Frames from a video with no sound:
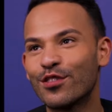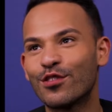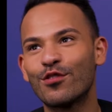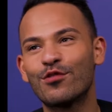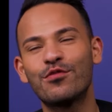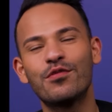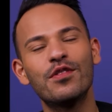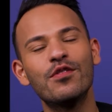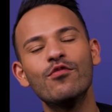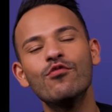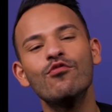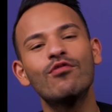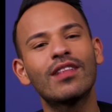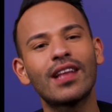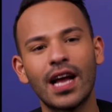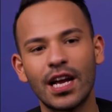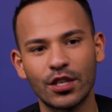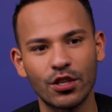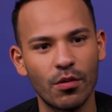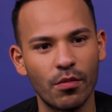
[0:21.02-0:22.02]
Je suis
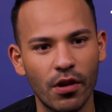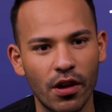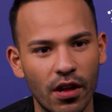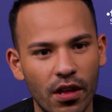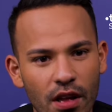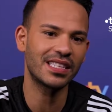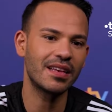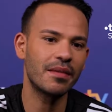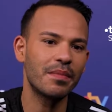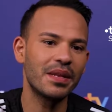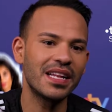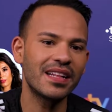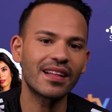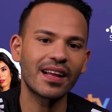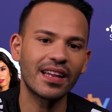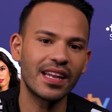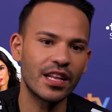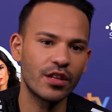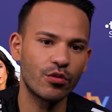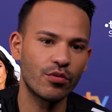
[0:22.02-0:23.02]
ultra chambreur. Si Émilie
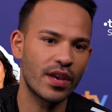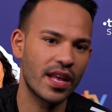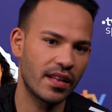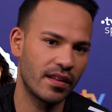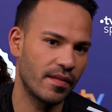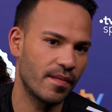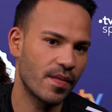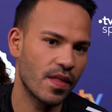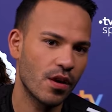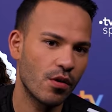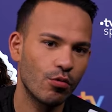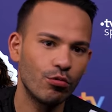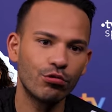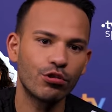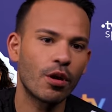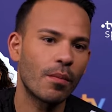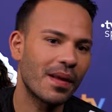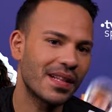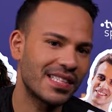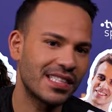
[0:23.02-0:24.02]
Tranen-Guyenne ou
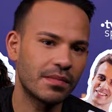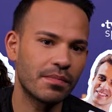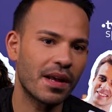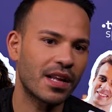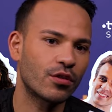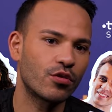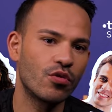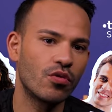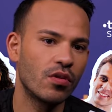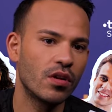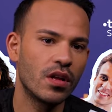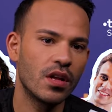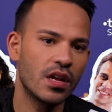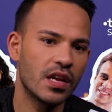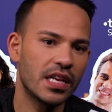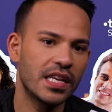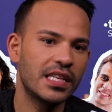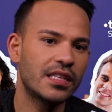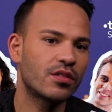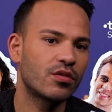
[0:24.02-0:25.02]
Jean-Baptiste Marteau,
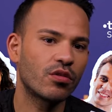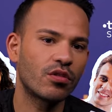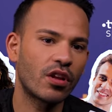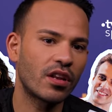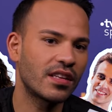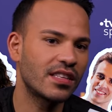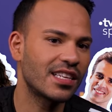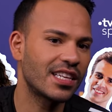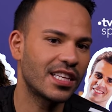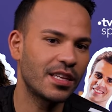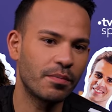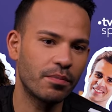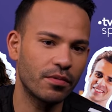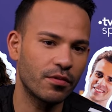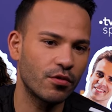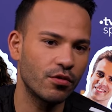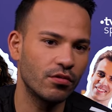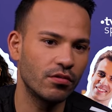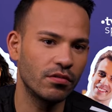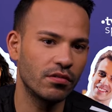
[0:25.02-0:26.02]
ils sont dans des équipes
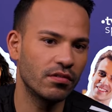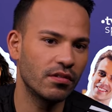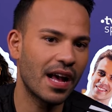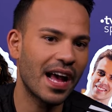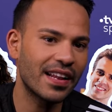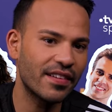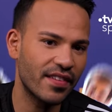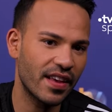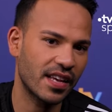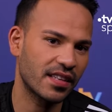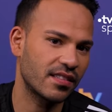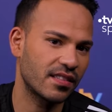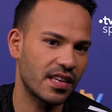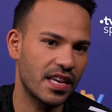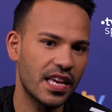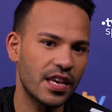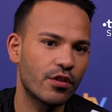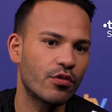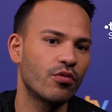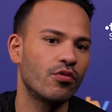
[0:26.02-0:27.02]
que, adverses
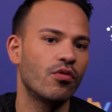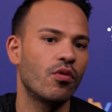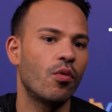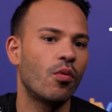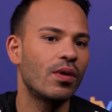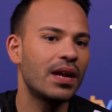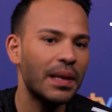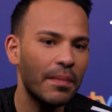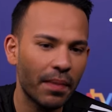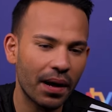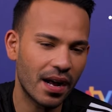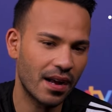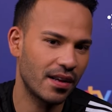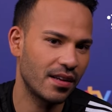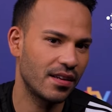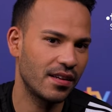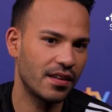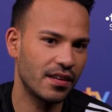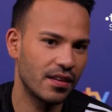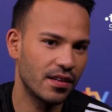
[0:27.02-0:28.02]
et qu'on les bat
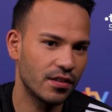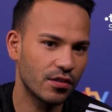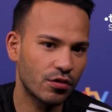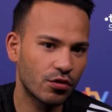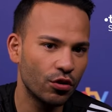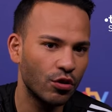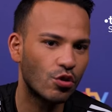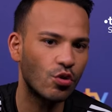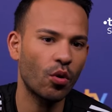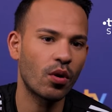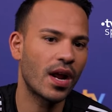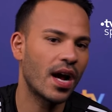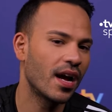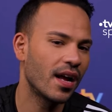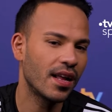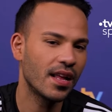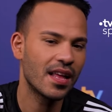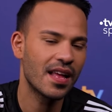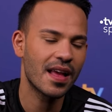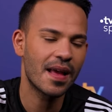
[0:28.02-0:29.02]
ce jour-là,
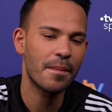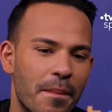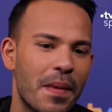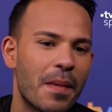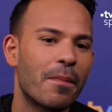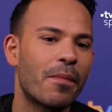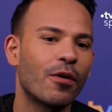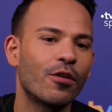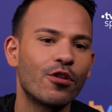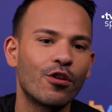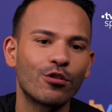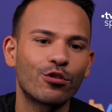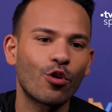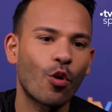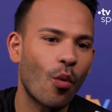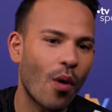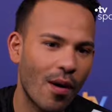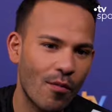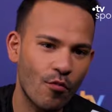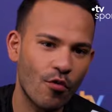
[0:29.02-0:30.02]
mais pendant
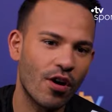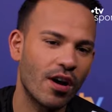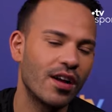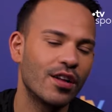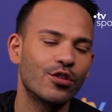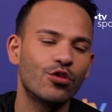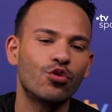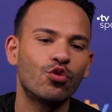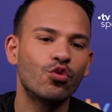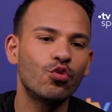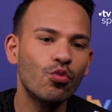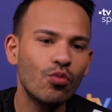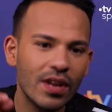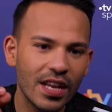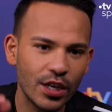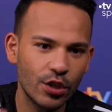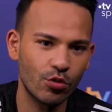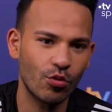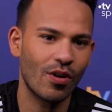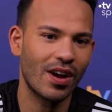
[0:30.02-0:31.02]
trois mois, tous
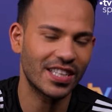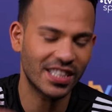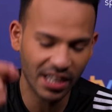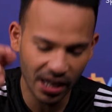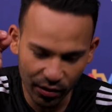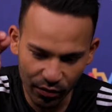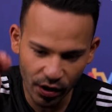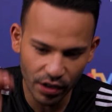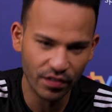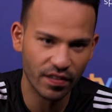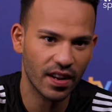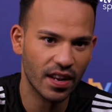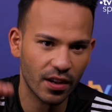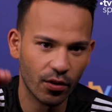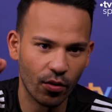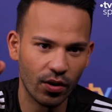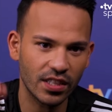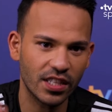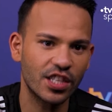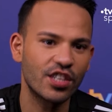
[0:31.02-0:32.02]
les jours, à chaque fois que je vais les
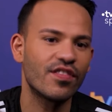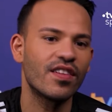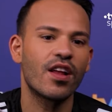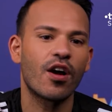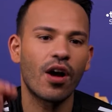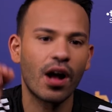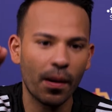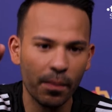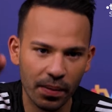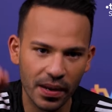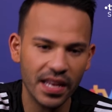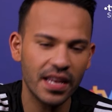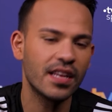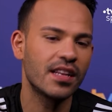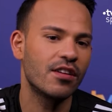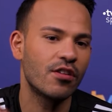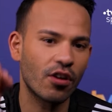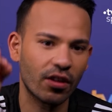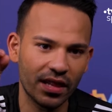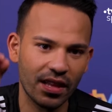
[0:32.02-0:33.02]
croiser, je vais leur rappeler
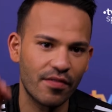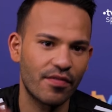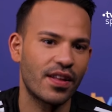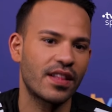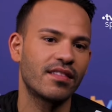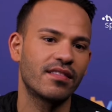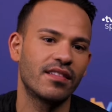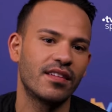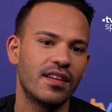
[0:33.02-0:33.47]
leur défaite.